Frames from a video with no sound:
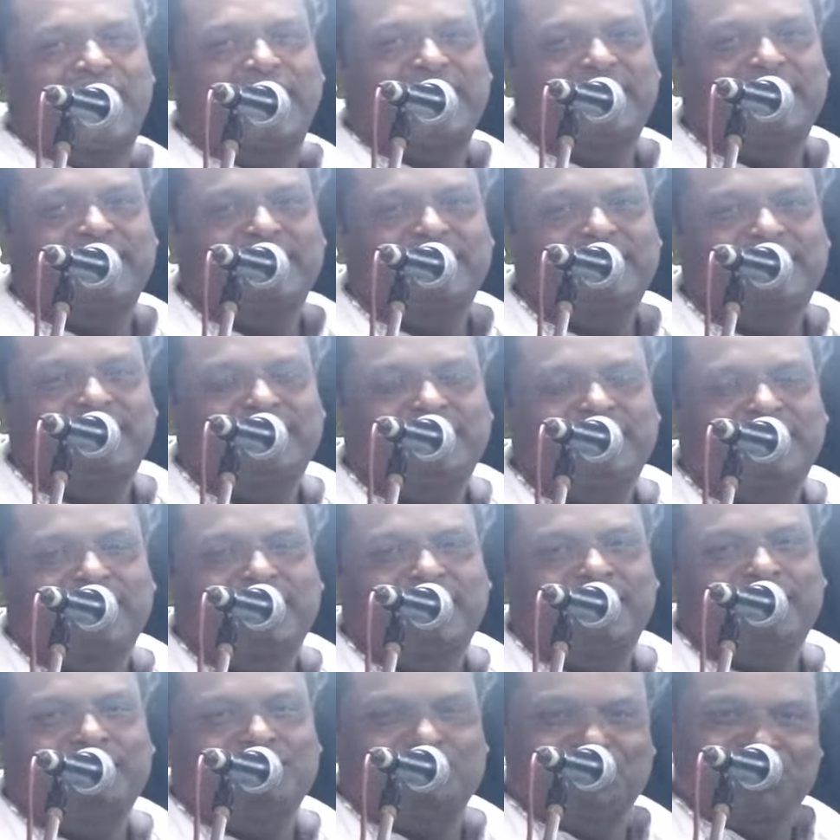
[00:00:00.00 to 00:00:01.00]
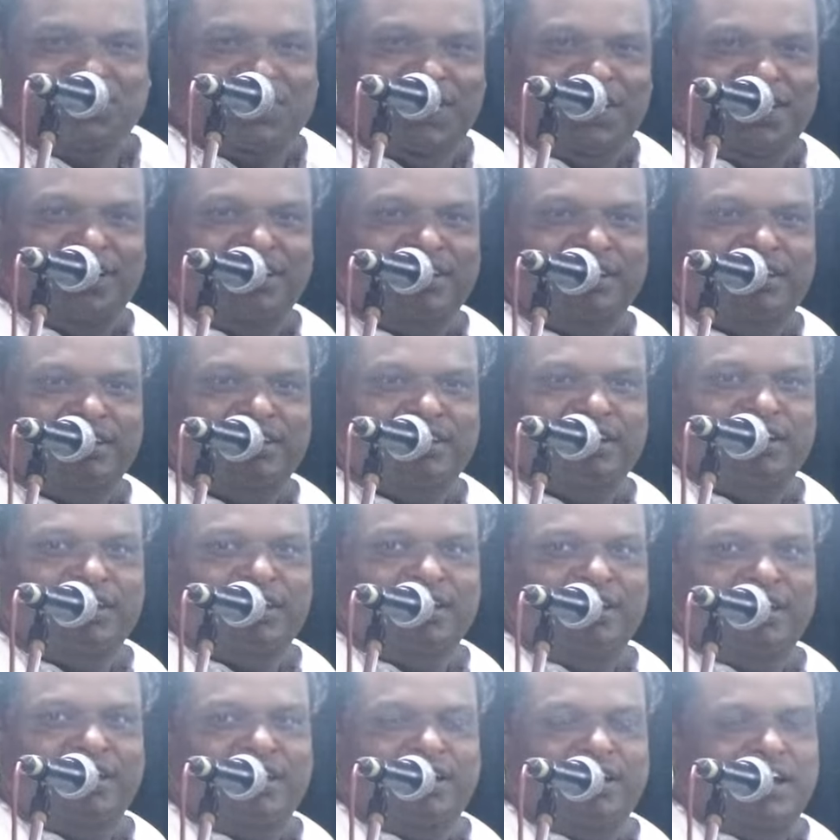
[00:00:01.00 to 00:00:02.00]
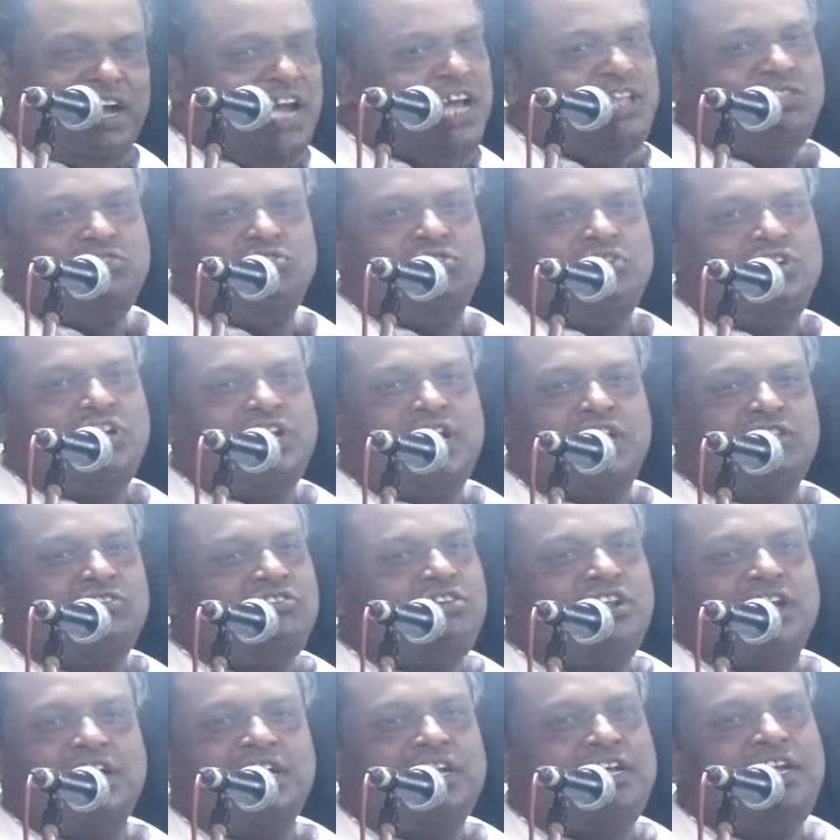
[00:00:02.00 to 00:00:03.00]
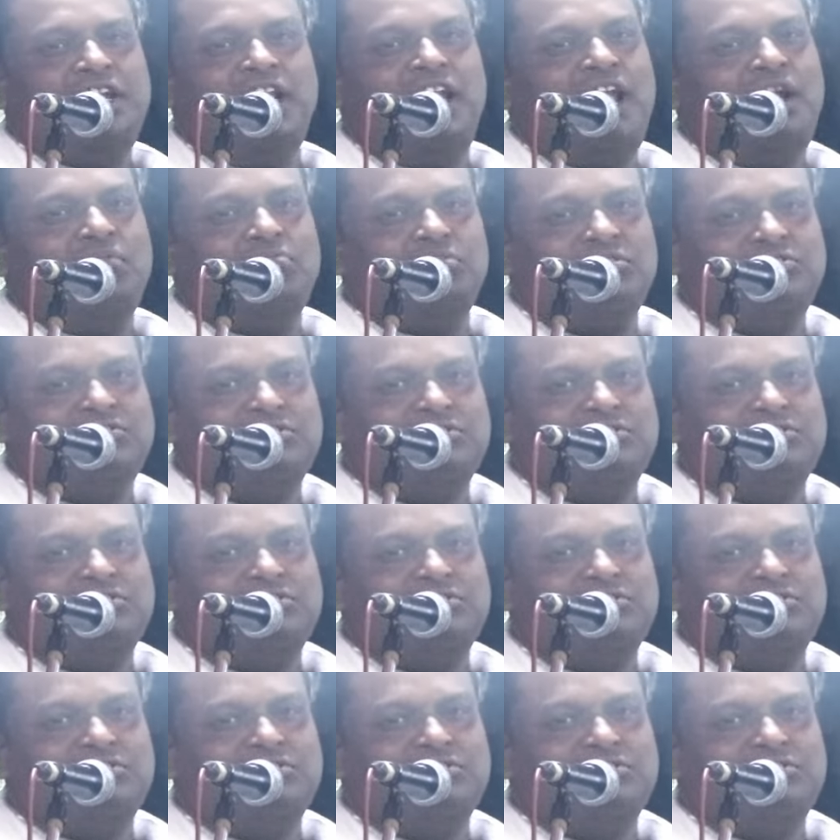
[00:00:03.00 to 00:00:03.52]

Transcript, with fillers: না বুঝে এই তরিকার দ্বারা কি লাভ